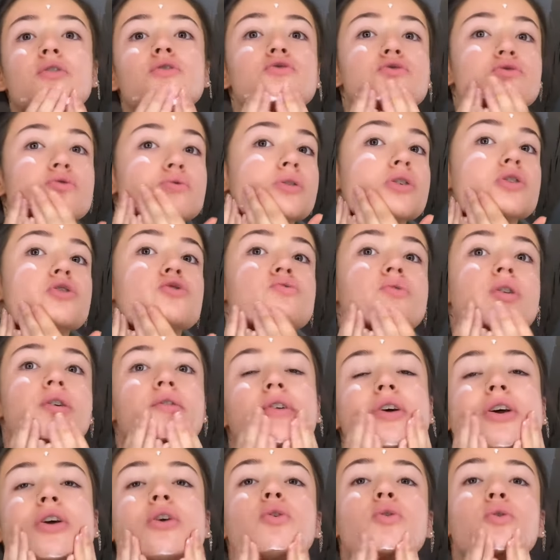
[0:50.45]
je dois jouer
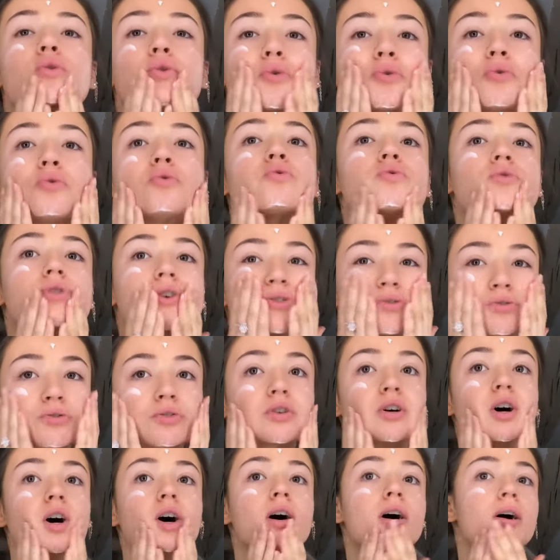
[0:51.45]
avec eux, tout ça, tout
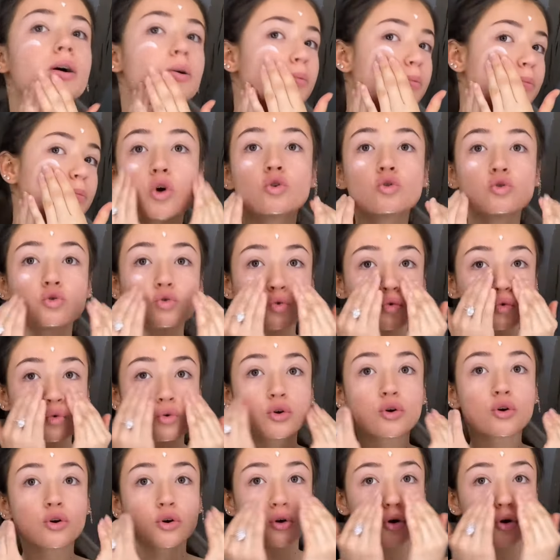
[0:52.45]
ça. Donc,